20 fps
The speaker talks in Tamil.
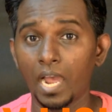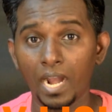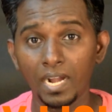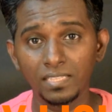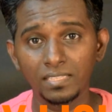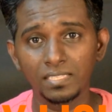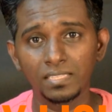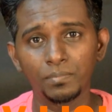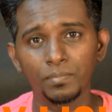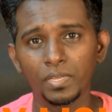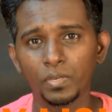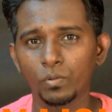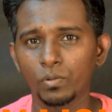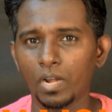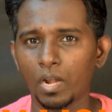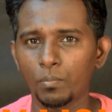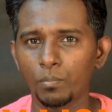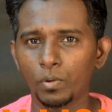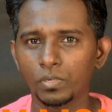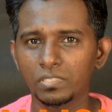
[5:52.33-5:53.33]
அடுத்து இந்த மாதிரி
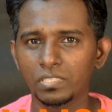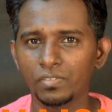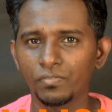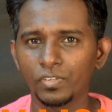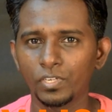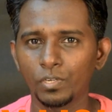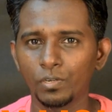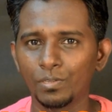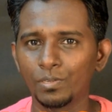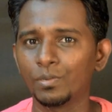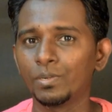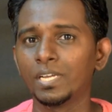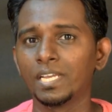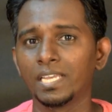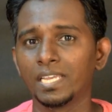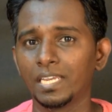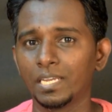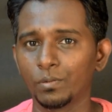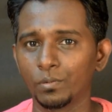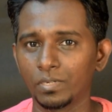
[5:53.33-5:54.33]
ஒரு அன்பாக்சிங் வீடியோலையோ
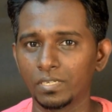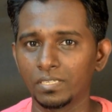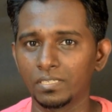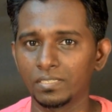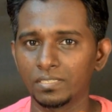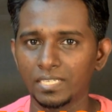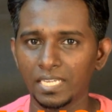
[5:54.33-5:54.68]
இல்லை ஒரு